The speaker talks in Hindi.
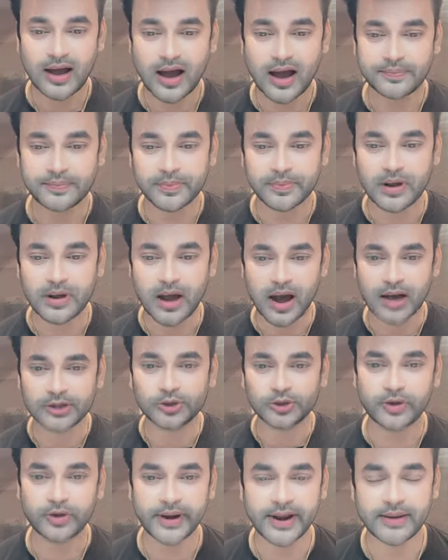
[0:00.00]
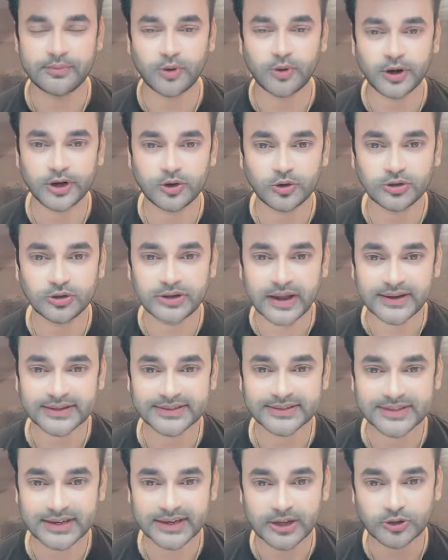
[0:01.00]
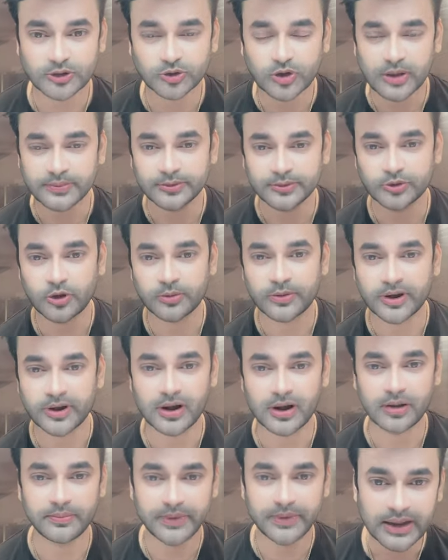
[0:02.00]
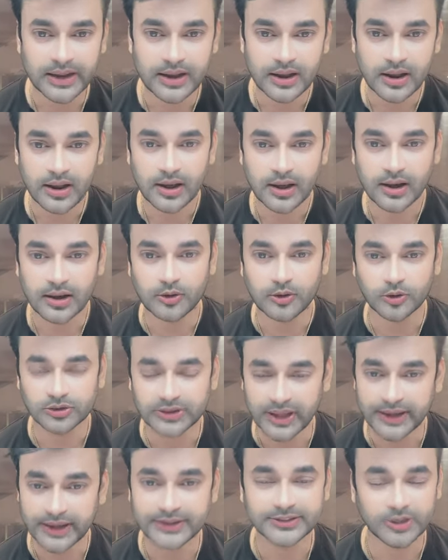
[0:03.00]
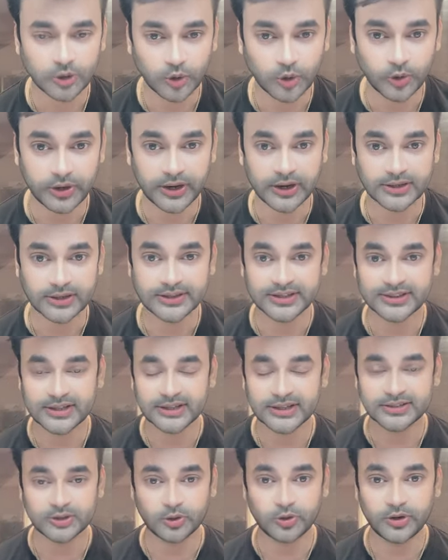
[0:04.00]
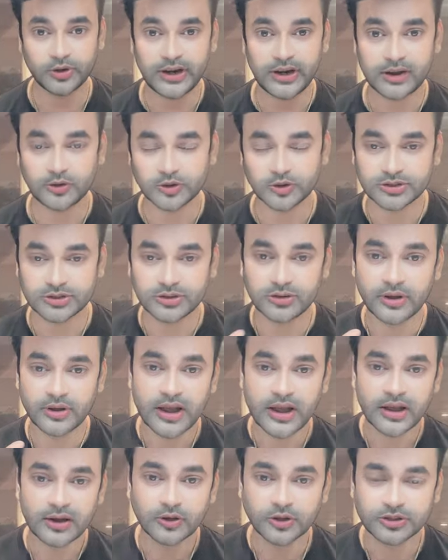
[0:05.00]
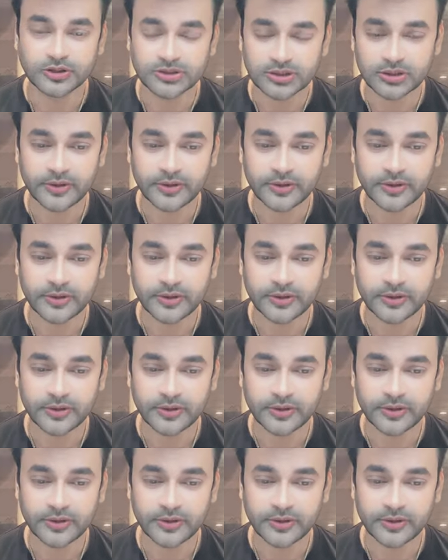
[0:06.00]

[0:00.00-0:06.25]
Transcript: आप खा तो रहे हैं बॉडी को डाइजेस्ट करके उसको एब्जॉर्व करना भी उतना ही ज़रूरी है जितना ज़रूरी उस उस